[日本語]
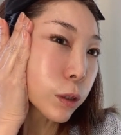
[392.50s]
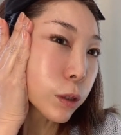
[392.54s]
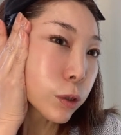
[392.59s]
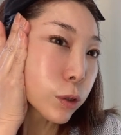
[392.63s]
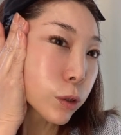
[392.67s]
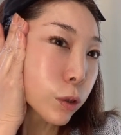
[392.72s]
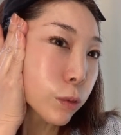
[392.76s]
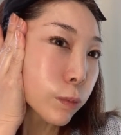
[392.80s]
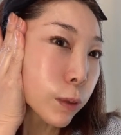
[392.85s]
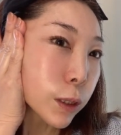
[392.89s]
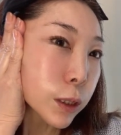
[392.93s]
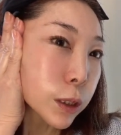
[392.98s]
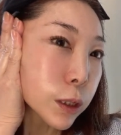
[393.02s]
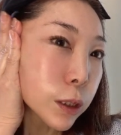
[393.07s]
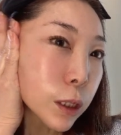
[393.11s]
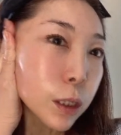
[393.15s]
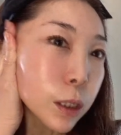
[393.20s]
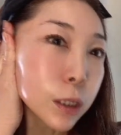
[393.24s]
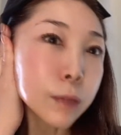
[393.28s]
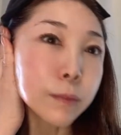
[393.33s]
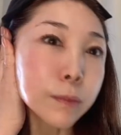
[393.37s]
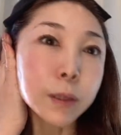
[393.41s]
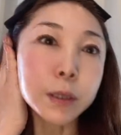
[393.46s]
伸ばして
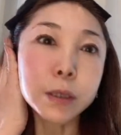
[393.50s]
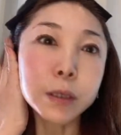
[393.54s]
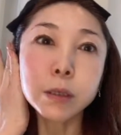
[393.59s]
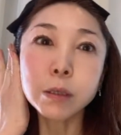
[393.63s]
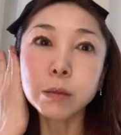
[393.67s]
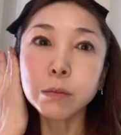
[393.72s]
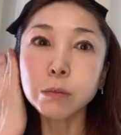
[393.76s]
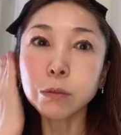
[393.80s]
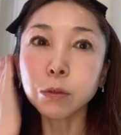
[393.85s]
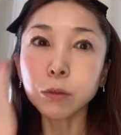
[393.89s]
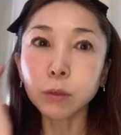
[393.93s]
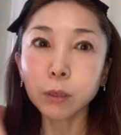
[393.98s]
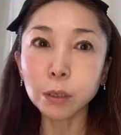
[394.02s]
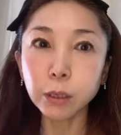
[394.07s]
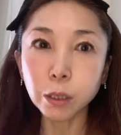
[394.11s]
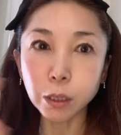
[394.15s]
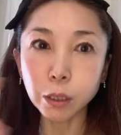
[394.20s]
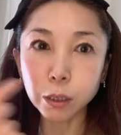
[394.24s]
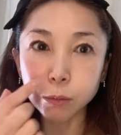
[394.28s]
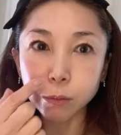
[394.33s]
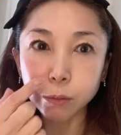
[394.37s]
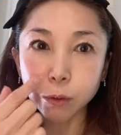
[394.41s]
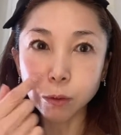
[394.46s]
いきますもうこれだ
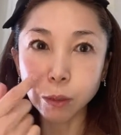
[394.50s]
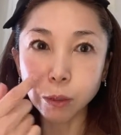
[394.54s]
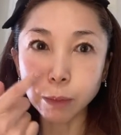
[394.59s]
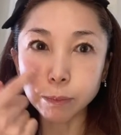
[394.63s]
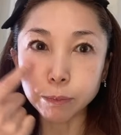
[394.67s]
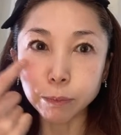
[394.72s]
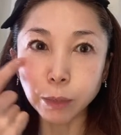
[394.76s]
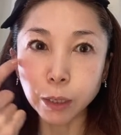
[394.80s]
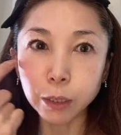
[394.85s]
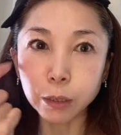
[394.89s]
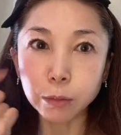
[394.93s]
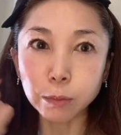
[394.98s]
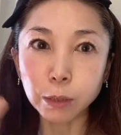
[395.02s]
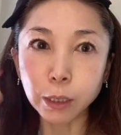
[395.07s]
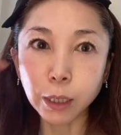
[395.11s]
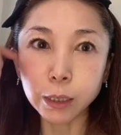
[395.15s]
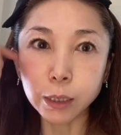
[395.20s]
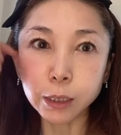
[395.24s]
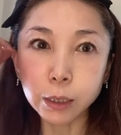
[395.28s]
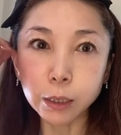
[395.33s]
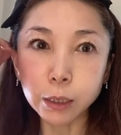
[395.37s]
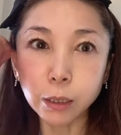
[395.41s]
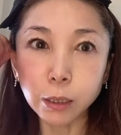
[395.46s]
けでも丸み
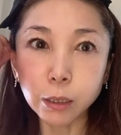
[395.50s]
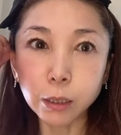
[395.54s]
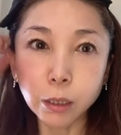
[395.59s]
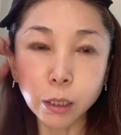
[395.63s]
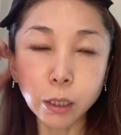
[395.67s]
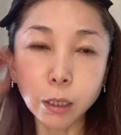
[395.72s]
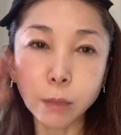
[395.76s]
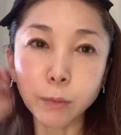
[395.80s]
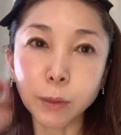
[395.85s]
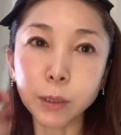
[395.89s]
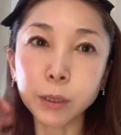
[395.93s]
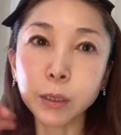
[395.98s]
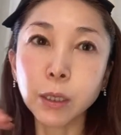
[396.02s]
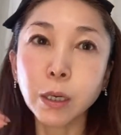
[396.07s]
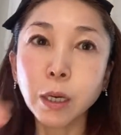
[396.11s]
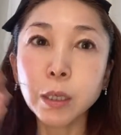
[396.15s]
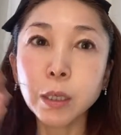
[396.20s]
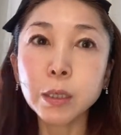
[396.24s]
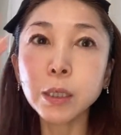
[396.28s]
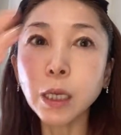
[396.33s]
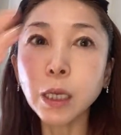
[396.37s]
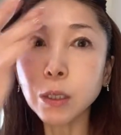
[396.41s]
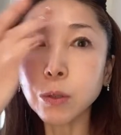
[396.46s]
がしっかり出てます
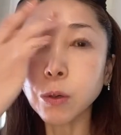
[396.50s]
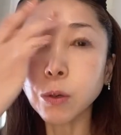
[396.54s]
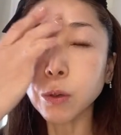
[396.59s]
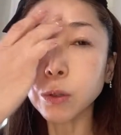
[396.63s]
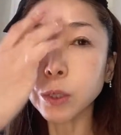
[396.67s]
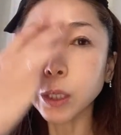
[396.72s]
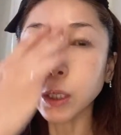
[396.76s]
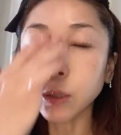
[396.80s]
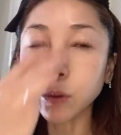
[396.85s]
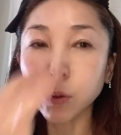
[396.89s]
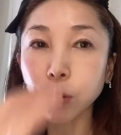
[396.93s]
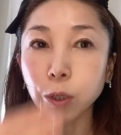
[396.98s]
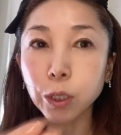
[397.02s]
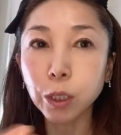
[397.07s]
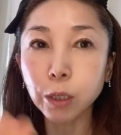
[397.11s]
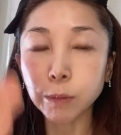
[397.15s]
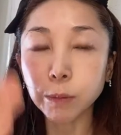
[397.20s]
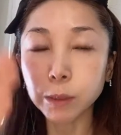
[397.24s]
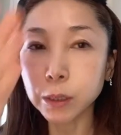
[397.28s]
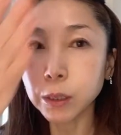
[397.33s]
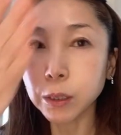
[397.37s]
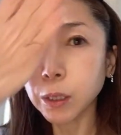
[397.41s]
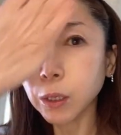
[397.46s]
最後おでこいき
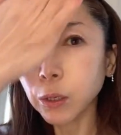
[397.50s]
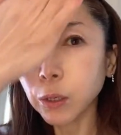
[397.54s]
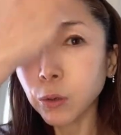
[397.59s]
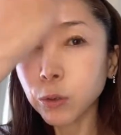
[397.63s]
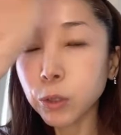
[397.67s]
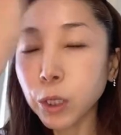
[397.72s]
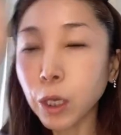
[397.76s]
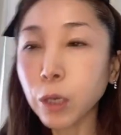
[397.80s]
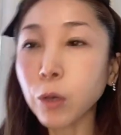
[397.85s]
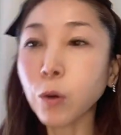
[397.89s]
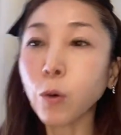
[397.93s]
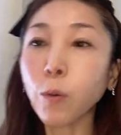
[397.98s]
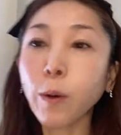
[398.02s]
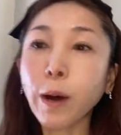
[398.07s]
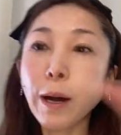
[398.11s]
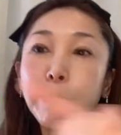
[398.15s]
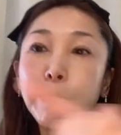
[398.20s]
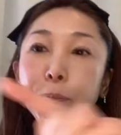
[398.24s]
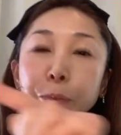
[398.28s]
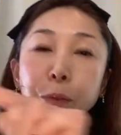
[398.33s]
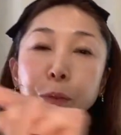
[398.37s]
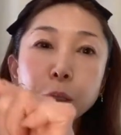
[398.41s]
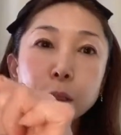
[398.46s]
ますおでこ
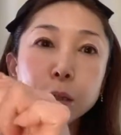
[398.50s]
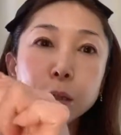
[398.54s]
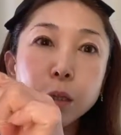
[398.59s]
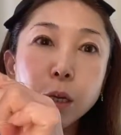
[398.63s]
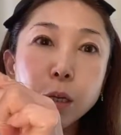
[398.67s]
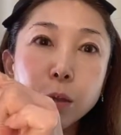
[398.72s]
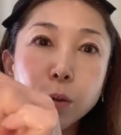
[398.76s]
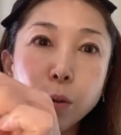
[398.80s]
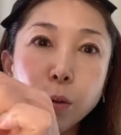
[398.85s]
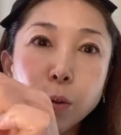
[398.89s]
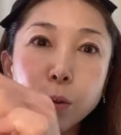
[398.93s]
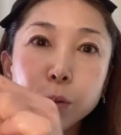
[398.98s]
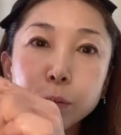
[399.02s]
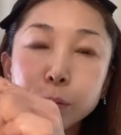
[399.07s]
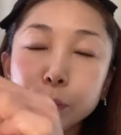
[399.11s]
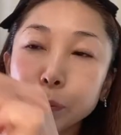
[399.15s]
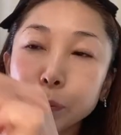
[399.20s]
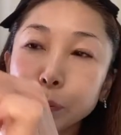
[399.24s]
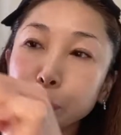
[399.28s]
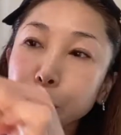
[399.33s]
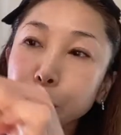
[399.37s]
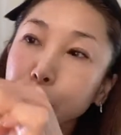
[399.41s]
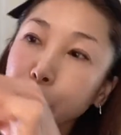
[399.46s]
は手の
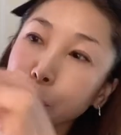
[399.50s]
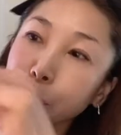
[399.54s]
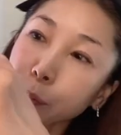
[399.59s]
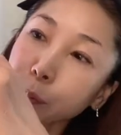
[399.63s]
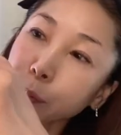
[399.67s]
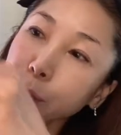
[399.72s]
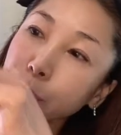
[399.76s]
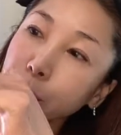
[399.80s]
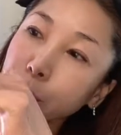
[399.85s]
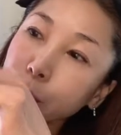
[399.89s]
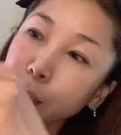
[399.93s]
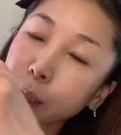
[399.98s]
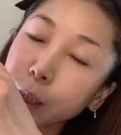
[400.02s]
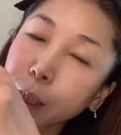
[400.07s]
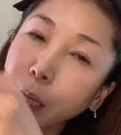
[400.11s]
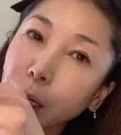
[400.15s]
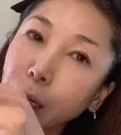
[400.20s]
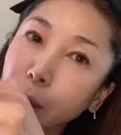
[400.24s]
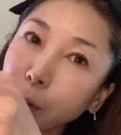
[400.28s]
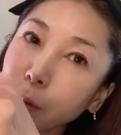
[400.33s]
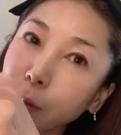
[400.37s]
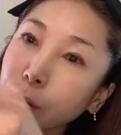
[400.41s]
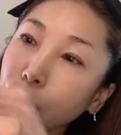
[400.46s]
下
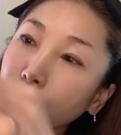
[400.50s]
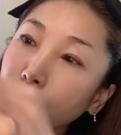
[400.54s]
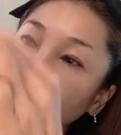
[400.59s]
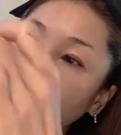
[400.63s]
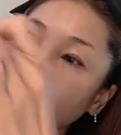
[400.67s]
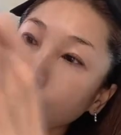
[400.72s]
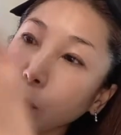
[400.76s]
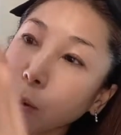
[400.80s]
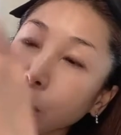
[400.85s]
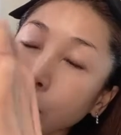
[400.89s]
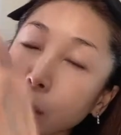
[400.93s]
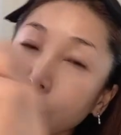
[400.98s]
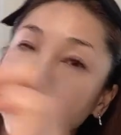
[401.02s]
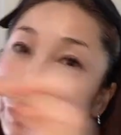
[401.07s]
この辺の骨を